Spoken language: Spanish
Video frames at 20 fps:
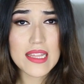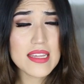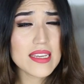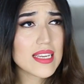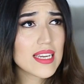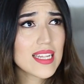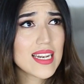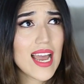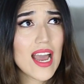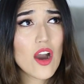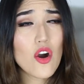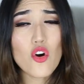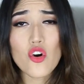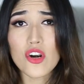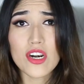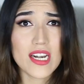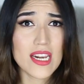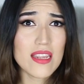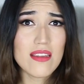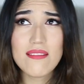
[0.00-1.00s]
de que era
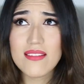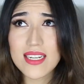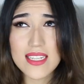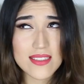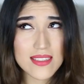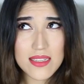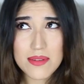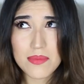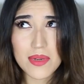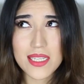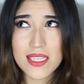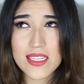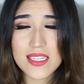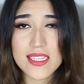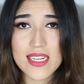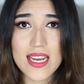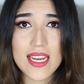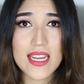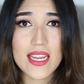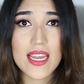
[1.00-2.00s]
horrible sin
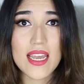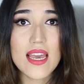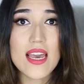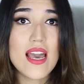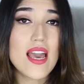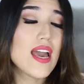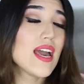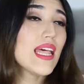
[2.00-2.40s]
maquillaje,